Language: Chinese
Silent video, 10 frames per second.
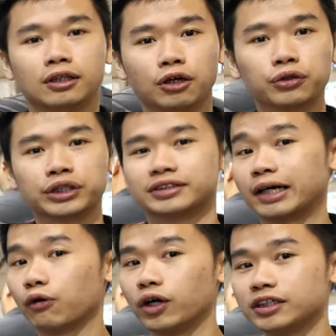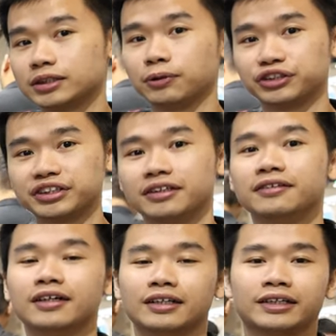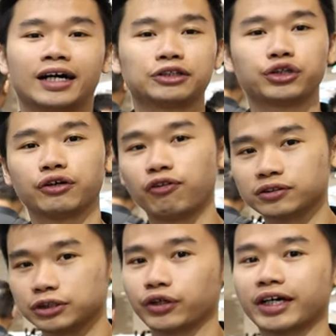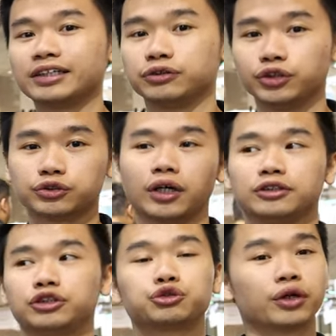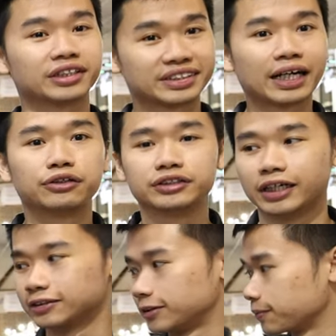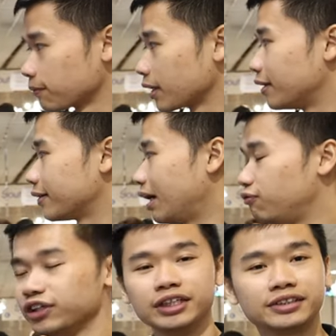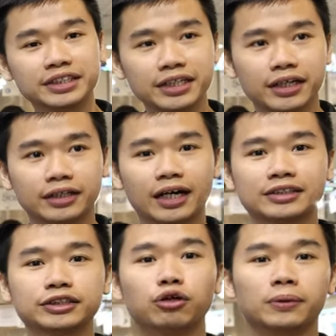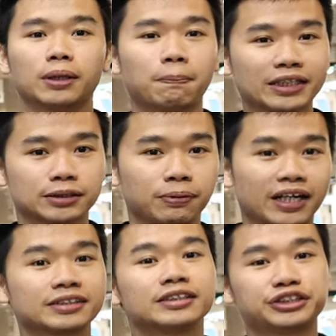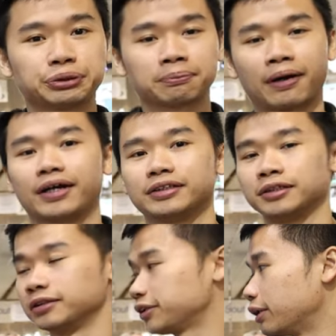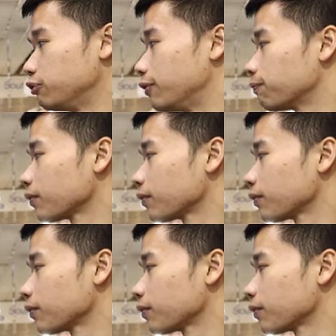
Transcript: Loading 超过二十 percent，那它就会风扇就会开始运转去做一个散热这样子。那 V 一系列呢，它是我们的八十 Plus 金牌的电源，